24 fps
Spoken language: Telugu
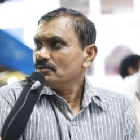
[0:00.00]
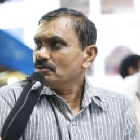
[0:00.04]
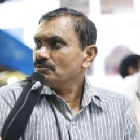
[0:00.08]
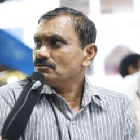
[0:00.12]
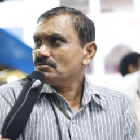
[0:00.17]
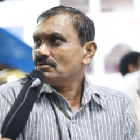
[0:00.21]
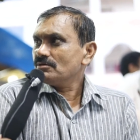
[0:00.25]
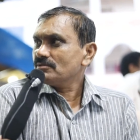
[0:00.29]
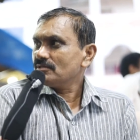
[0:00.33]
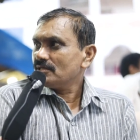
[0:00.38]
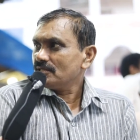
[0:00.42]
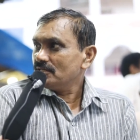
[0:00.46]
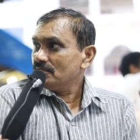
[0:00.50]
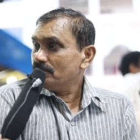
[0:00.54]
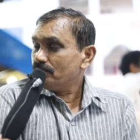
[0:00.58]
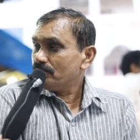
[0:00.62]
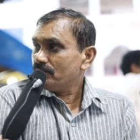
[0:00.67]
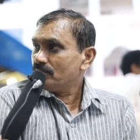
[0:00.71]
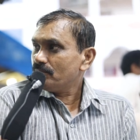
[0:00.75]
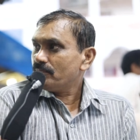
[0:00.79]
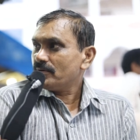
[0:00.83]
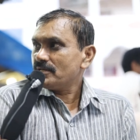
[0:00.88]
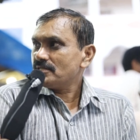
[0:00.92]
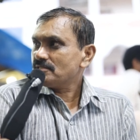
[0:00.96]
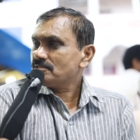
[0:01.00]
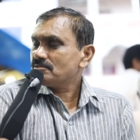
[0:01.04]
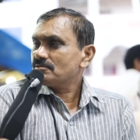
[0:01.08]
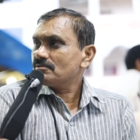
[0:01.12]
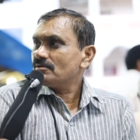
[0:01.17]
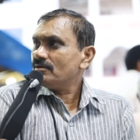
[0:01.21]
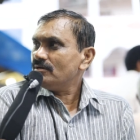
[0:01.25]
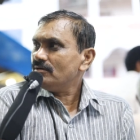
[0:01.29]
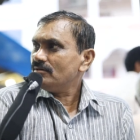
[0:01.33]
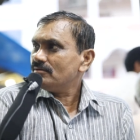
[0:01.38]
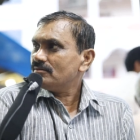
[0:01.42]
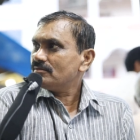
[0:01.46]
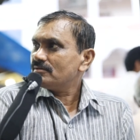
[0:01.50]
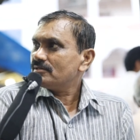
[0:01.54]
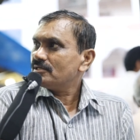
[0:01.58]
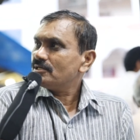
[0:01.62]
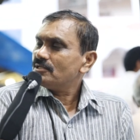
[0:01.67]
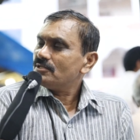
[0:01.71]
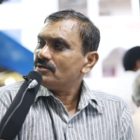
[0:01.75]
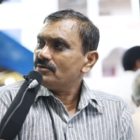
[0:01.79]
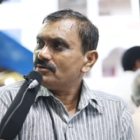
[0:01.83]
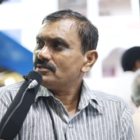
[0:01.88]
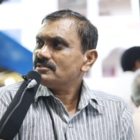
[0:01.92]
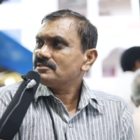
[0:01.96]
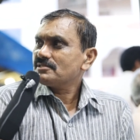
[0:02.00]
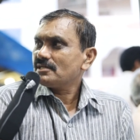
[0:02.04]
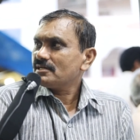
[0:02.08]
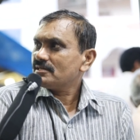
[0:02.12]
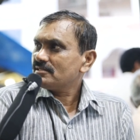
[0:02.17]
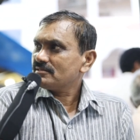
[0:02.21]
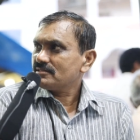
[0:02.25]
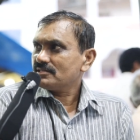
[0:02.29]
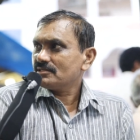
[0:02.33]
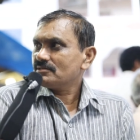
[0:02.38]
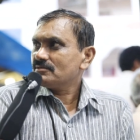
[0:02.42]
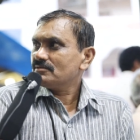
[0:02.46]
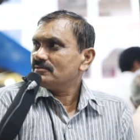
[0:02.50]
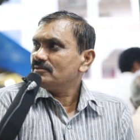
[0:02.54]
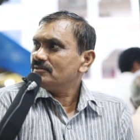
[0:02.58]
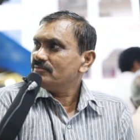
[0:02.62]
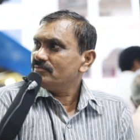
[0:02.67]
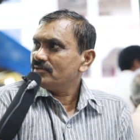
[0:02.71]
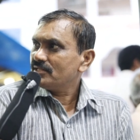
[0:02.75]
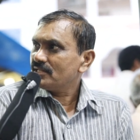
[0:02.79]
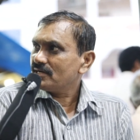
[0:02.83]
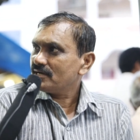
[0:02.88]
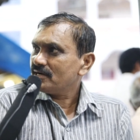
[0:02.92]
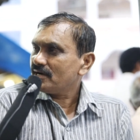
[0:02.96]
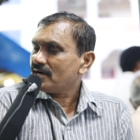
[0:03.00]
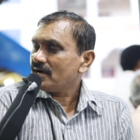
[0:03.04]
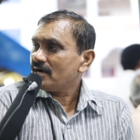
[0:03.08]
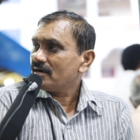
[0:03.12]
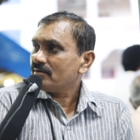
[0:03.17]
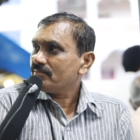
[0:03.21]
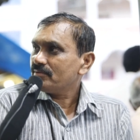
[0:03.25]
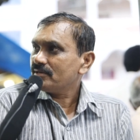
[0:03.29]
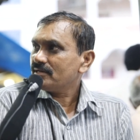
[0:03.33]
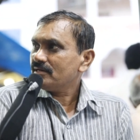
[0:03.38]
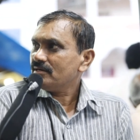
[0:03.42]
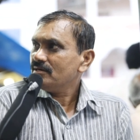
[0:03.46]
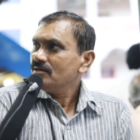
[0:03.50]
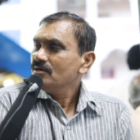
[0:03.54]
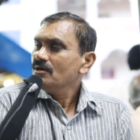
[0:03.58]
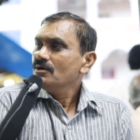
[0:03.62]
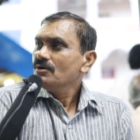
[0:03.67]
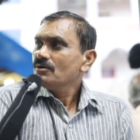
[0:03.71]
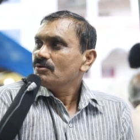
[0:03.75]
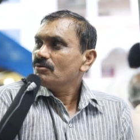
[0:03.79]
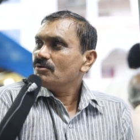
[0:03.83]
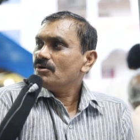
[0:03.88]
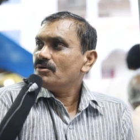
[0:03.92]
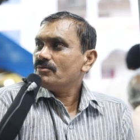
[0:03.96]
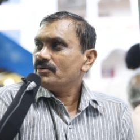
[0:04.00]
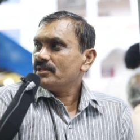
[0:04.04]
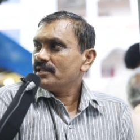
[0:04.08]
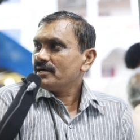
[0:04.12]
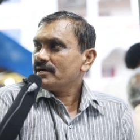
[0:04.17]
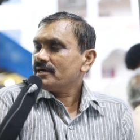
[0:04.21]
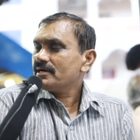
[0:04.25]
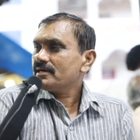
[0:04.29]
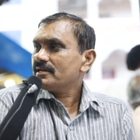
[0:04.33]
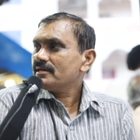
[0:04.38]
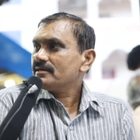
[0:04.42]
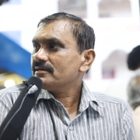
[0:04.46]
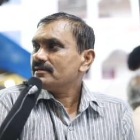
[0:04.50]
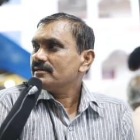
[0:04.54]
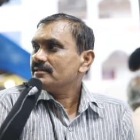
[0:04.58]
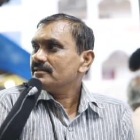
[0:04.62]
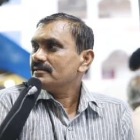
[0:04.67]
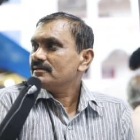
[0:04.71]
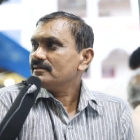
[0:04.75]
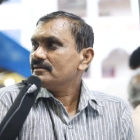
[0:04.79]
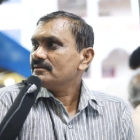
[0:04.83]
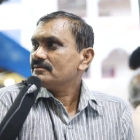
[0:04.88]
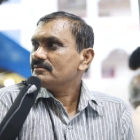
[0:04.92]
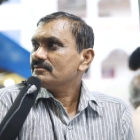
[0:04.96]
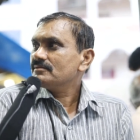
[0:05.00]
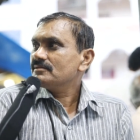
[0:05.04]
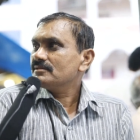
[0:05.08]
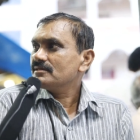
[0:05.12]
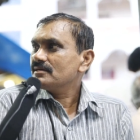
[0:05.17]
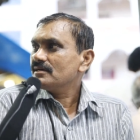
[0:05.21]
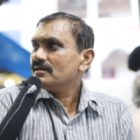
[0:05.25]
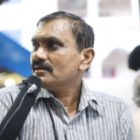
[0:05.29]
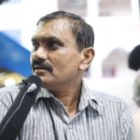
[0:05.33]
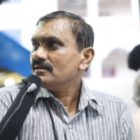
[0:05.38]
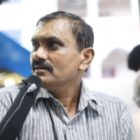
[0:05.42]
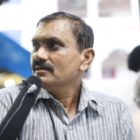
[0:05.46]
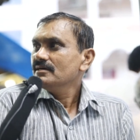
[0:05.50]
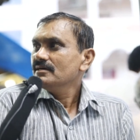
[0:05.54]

ఎంతో అందంగా ఇప్పుడు పరిస్థితుల్లో ఏదో ఒకటి చేయగలుగుతాయి ఈ విధంగా కాకపోయినా ఇంకో విధంగా అయినా ఏది కొద్దిగా